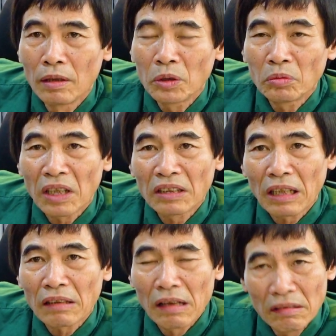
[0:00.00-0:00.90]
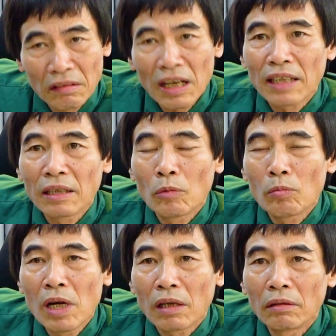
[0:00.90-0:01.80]
chúng ta chặn đứng lại được
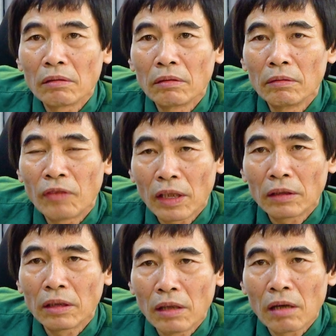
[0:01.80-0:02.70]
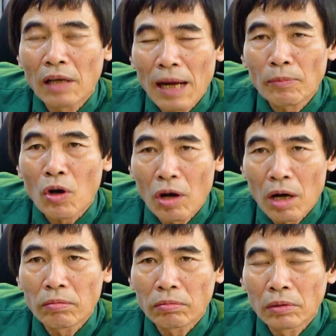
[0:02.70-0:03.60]
một bước vậy thì đợt năm có
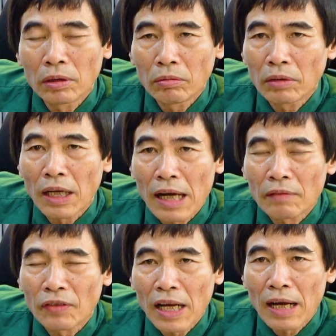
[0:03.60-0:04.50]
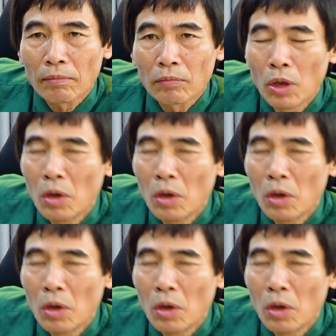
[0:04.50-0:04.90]
không thì chúng ta đang phải làm